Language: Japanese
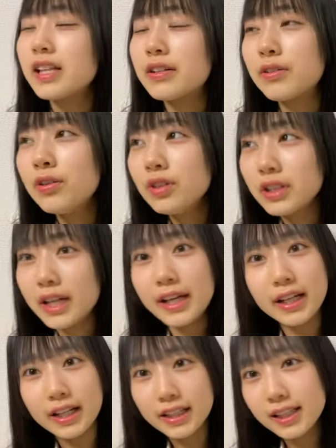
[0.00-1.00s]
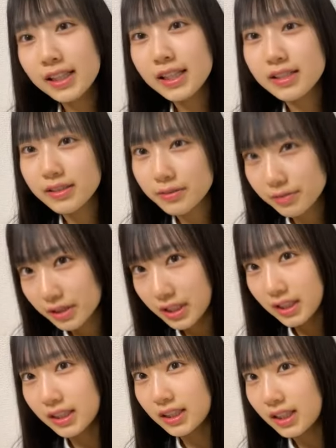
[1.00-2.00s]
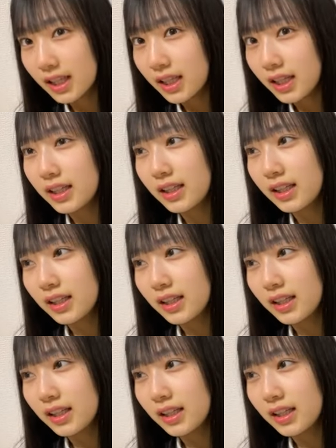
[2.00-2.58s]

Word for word: 今回から何がすごいかって